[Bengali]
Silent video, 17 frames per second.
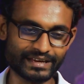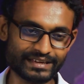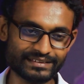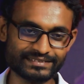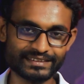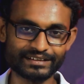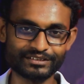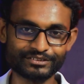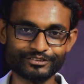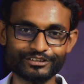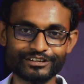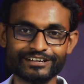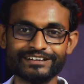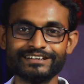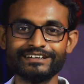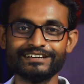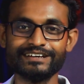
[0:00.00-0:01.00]
এই সেক্টরে
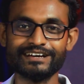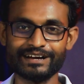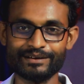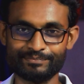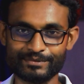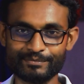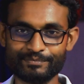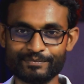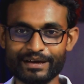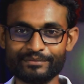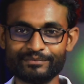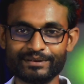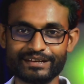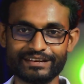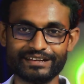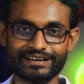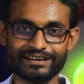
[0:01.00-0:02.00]
আপনি
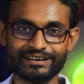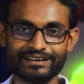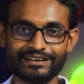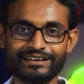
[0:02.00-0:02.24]
পারবেন না